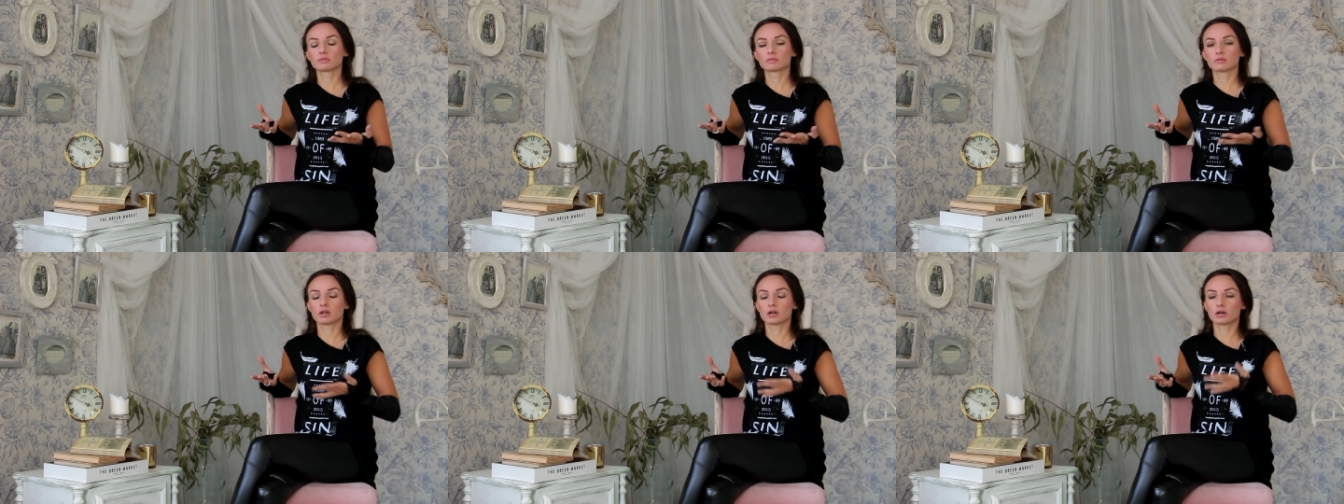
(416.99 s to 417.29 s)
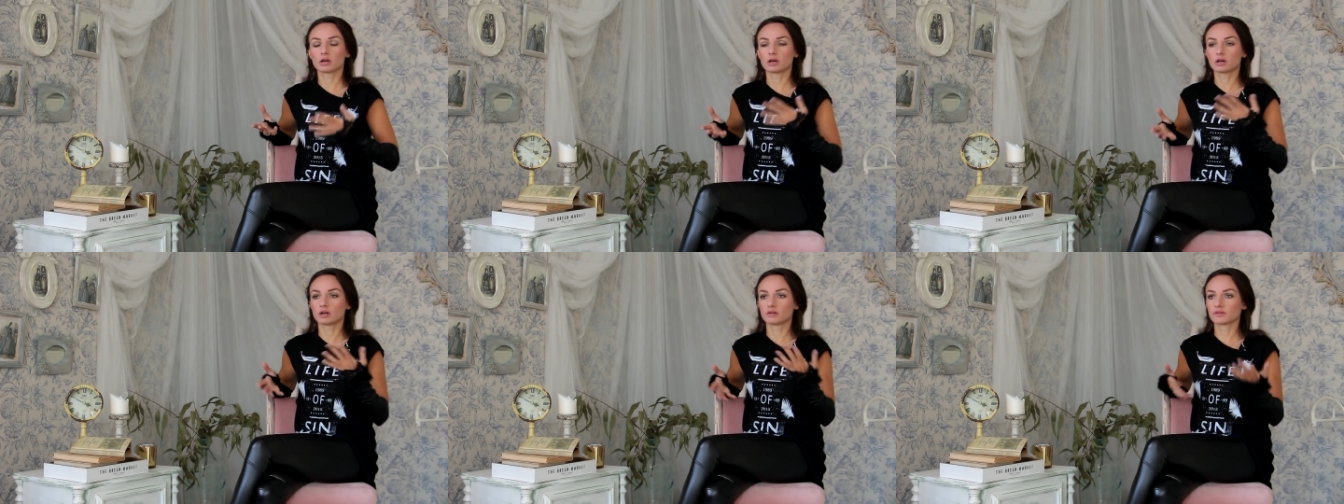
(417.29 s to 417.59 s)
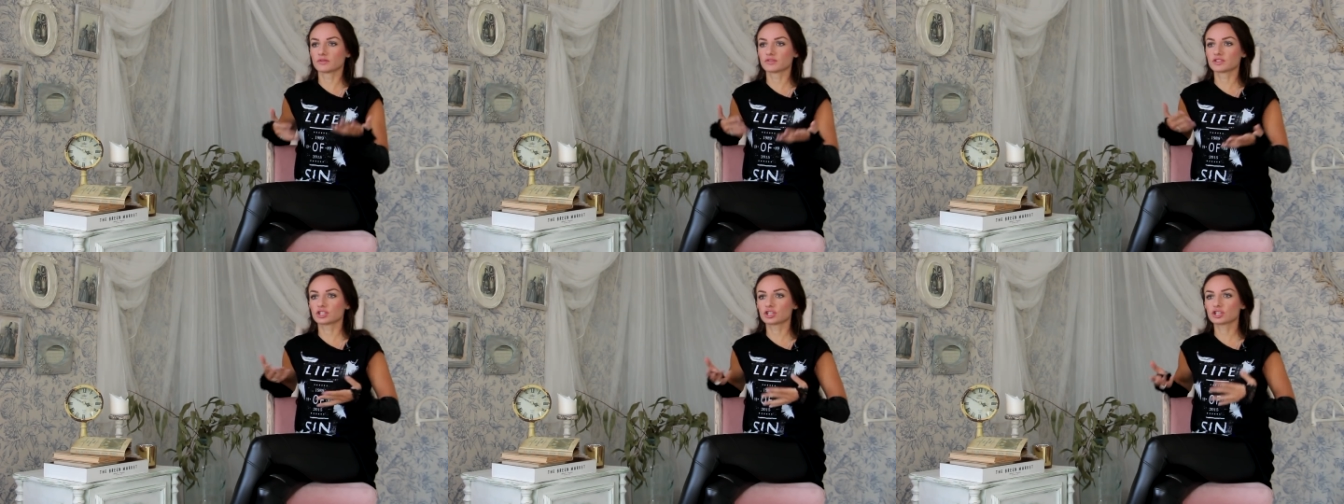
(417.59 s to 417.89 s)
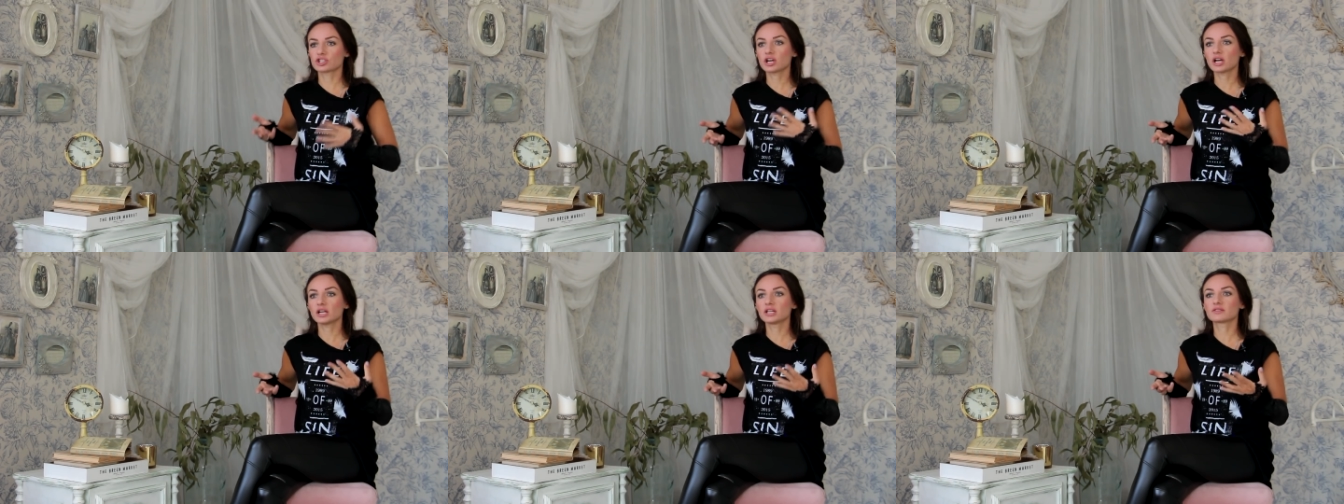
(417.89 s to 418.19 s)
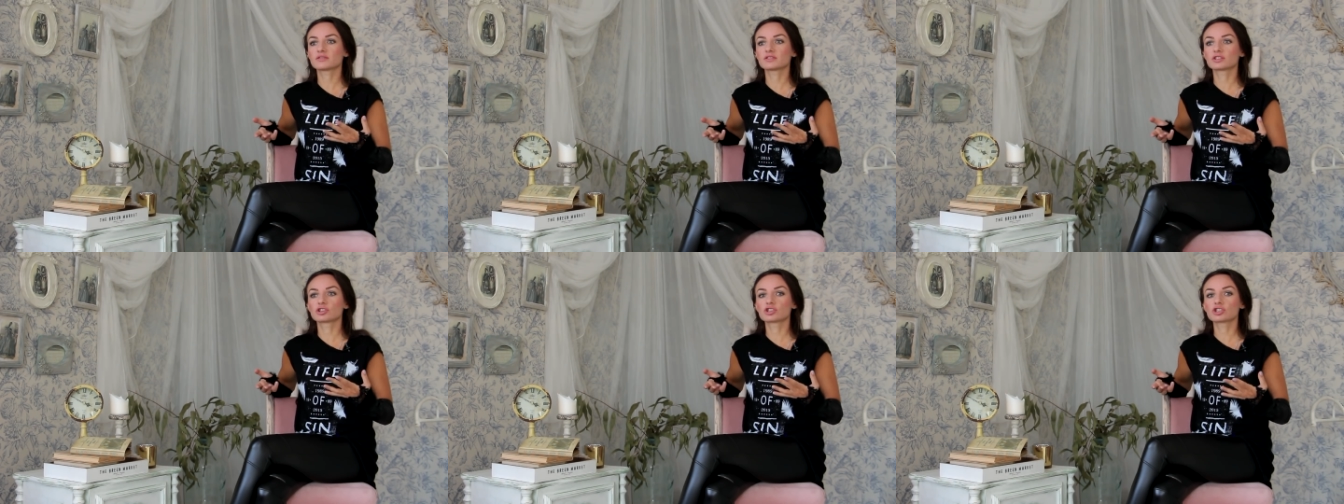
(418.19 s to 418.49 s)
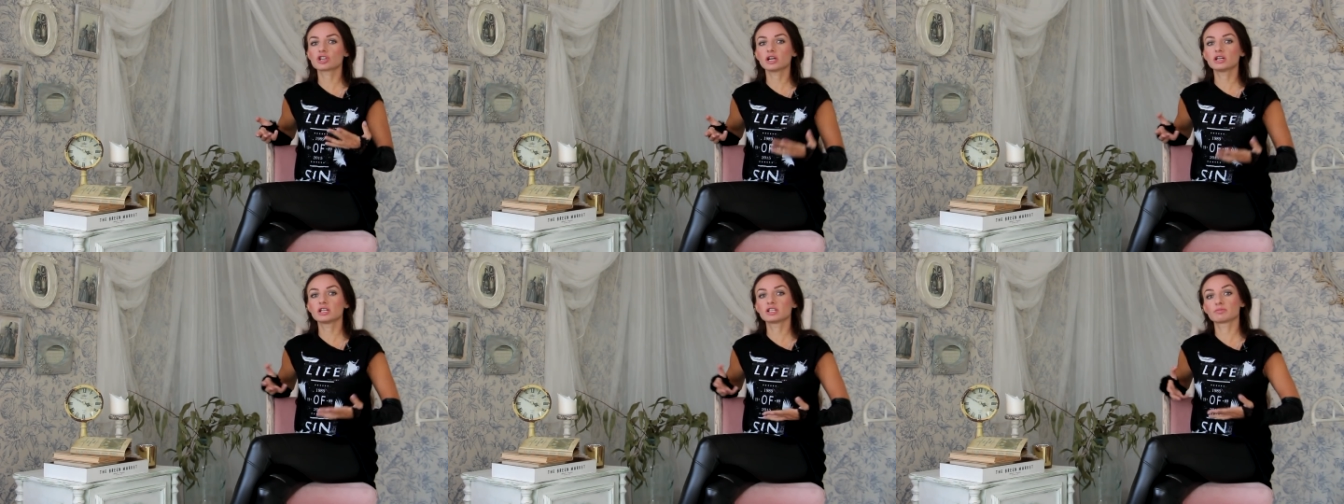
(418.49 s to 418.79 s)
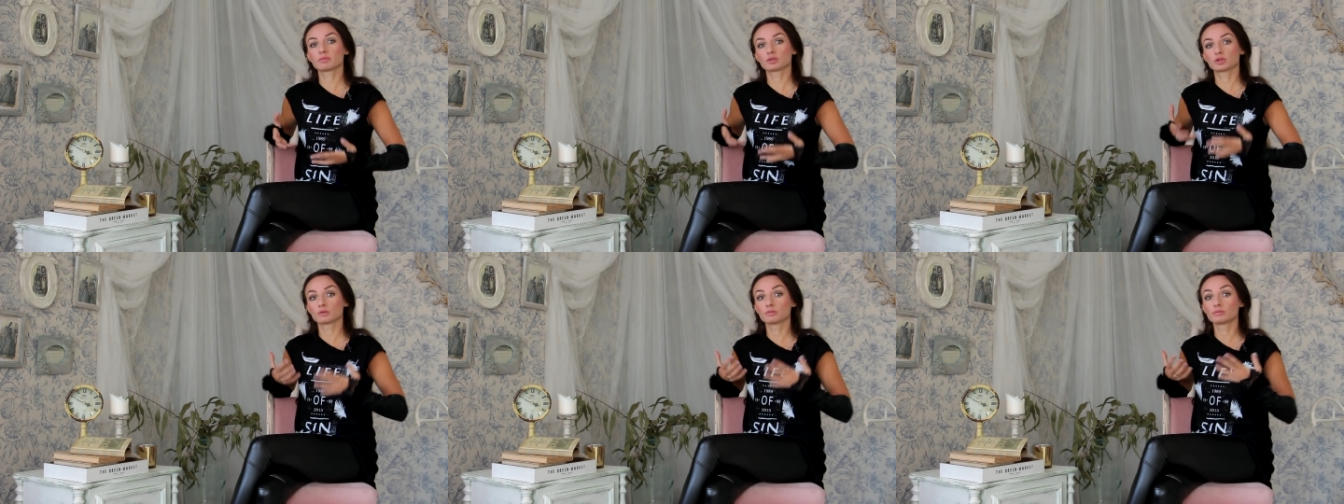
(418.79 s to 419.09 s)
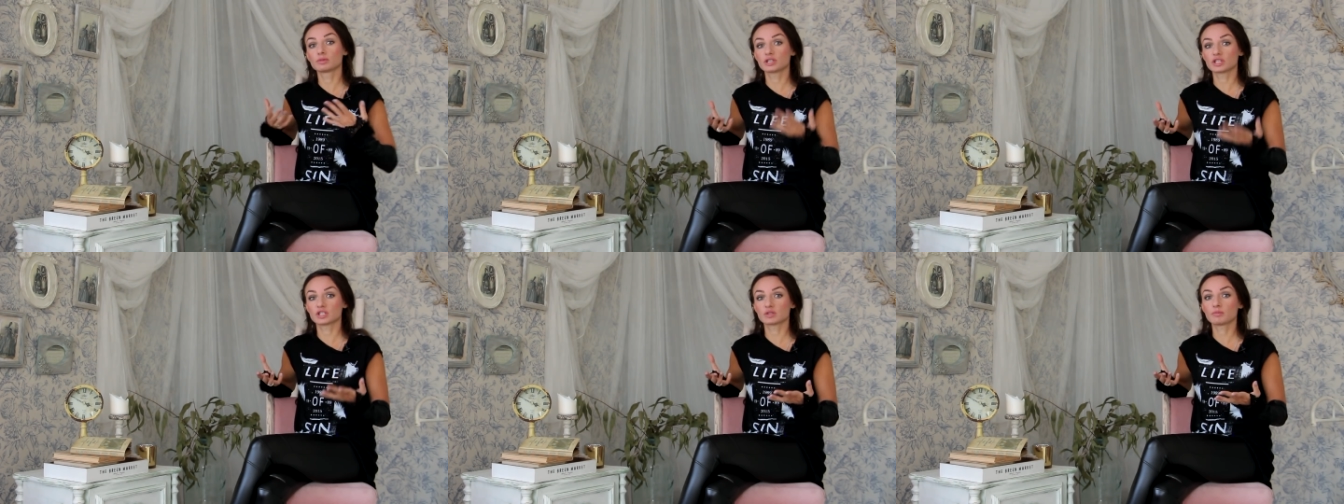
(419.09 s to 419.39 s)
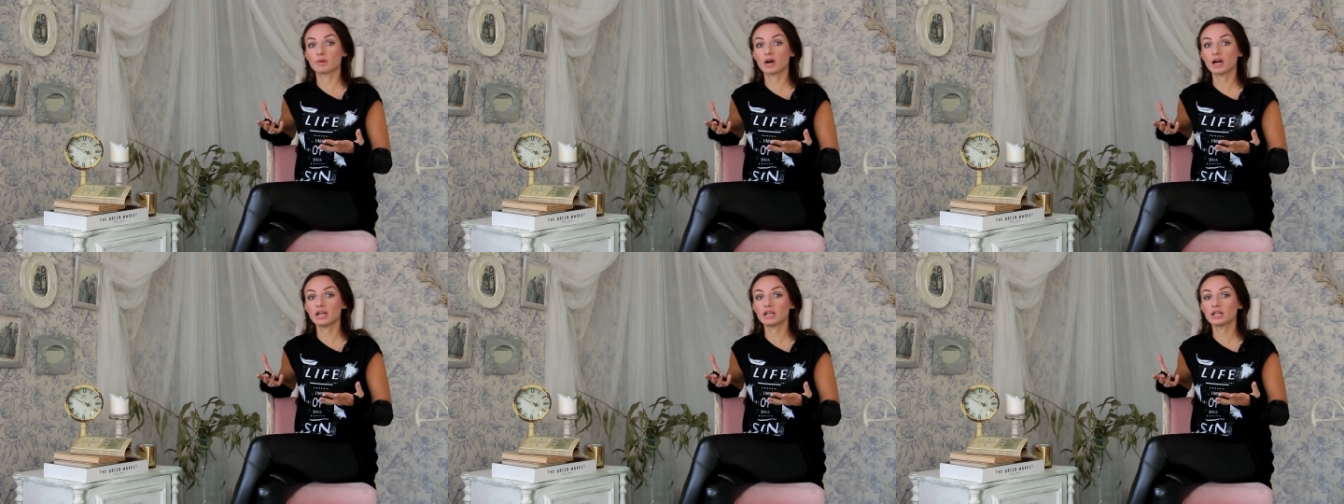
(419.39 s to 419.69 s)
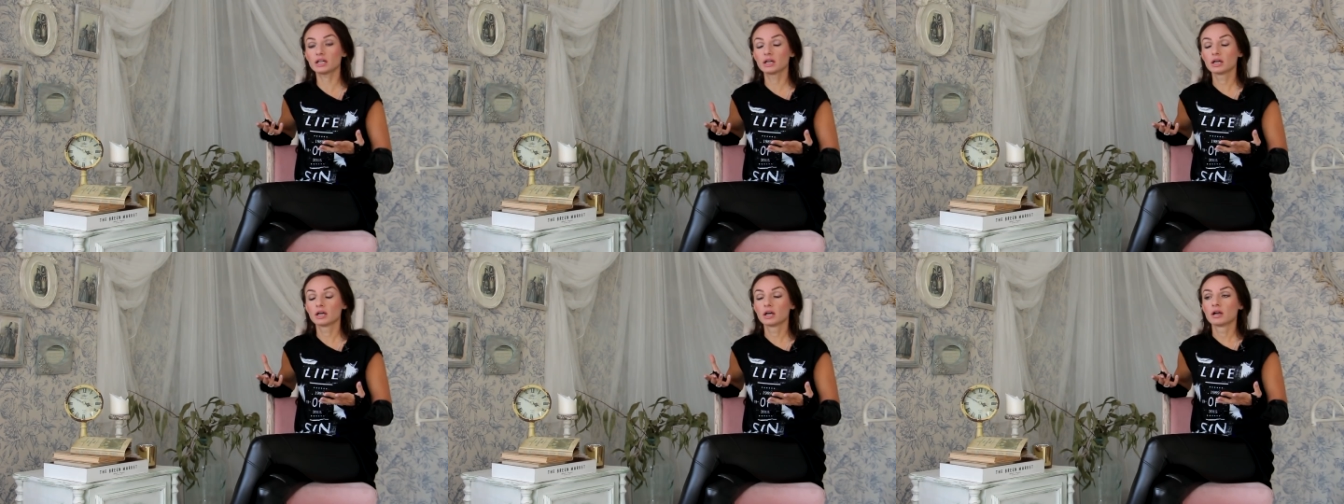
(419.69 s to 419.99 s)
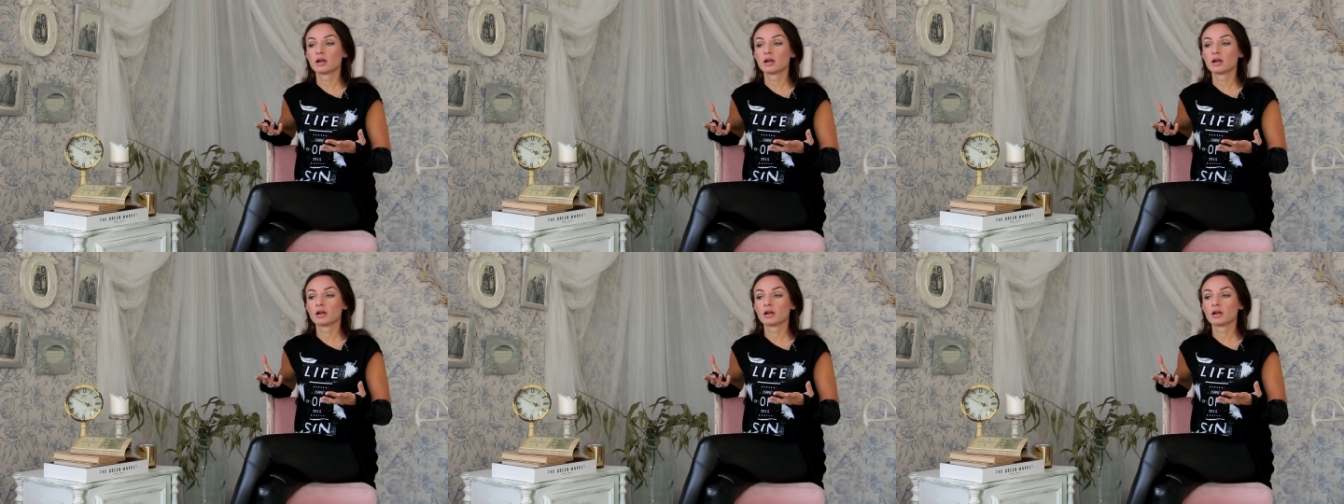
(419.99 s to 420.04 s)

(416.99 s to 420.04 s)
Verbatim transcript: а, вы встречались, встречались, потом переспали,